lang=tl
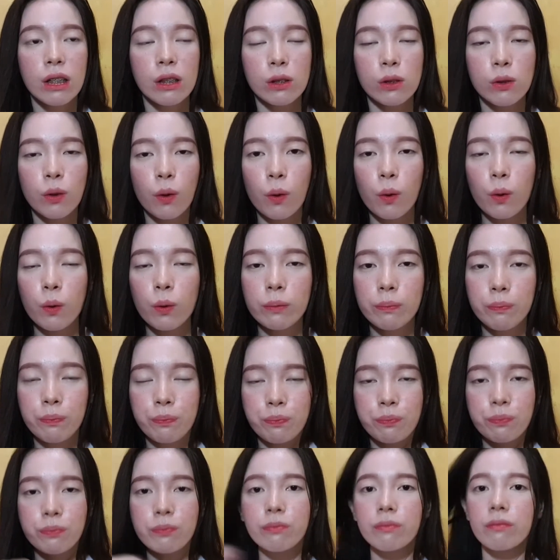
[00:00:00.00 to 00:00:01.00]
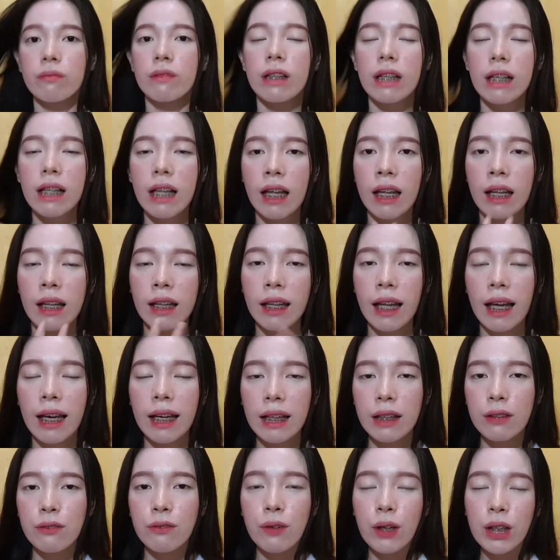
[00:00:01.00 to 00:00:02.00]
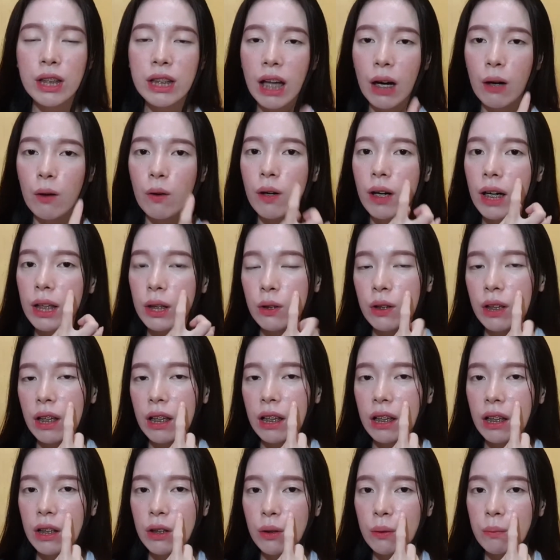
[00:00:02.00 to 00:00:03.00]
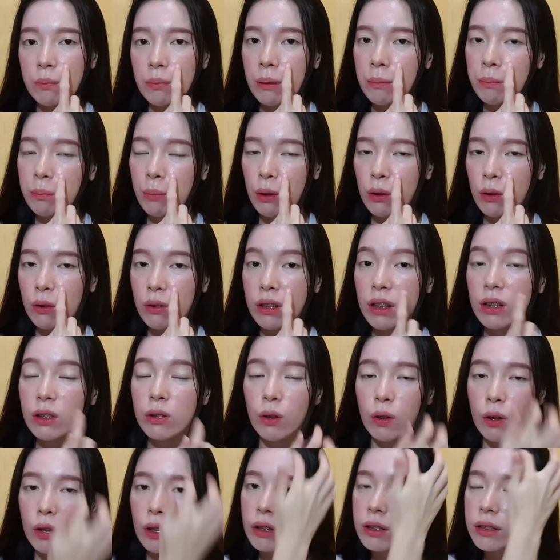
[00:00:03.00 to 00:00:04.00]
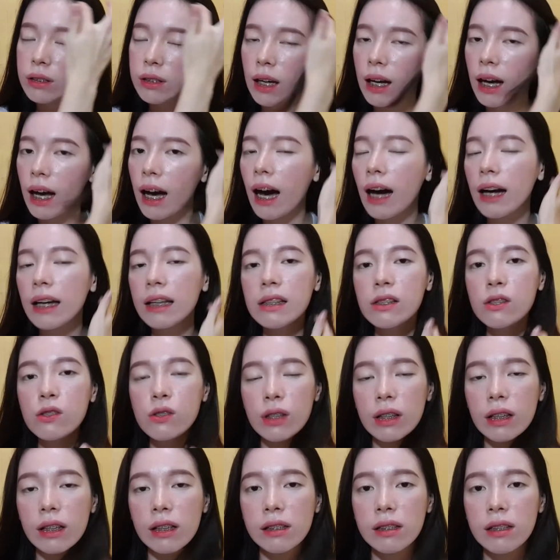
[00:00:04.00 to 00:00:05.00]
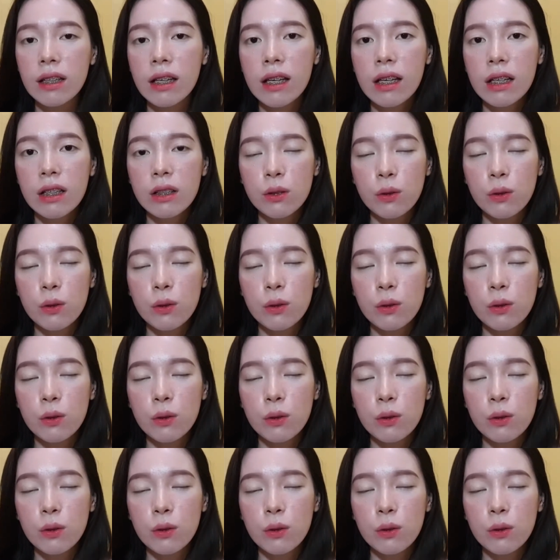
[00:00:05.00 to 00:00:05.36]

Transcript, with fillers: So, Like, for now, katulad nitong pimple ko dito sa akin cheeks,